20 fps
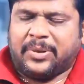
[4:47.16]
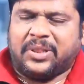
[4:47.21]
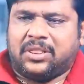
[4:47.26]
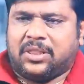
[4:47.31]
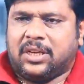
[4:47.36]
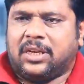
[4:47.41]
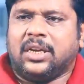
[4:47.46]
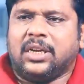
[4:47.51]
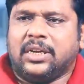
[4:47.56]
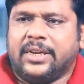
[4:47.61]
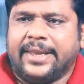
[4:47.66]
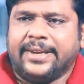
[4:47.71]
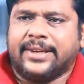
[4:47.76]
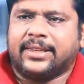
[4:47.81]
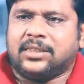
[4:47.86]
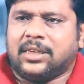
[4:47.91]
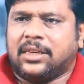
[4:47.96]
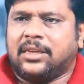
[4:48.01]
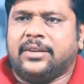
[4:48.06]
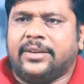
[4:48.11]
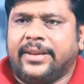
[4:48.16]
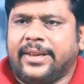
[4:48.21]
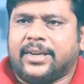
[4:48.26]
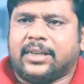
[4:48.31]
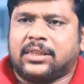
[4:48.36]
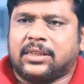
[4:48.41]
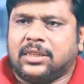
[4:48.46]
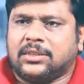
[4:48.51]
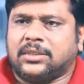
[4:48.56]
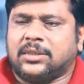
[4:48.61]
పెద్ద నేను డైరెక్టర్
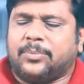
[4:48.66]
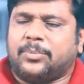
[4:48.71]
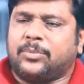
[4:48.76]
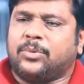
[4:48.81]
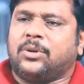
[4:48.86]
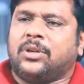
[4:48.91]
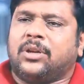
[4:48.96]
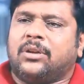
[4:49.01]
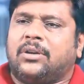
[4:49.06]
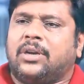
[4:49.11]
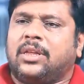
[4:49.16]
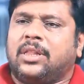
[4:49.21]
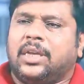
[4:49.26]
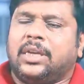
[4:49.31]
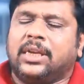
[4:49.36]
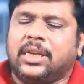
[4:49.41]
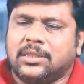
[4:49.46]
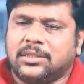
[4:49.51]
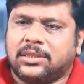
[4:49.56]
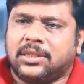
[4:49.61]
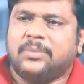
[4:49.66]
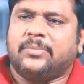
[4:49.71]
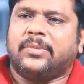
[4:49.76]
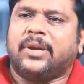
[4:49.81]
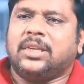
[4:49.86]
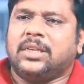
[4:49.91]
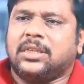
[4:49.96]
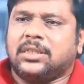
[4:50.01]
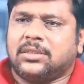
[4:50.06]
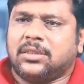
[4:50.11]
డైరెక్టర్ అని చెప్పుకుంటావు కదా ఏ
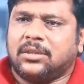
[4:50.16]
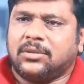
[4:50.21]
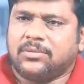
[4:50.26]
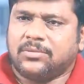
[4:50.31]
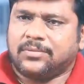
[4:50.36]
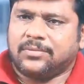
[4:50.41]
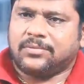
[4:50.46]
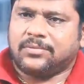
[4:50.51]
సినిమా చేసావు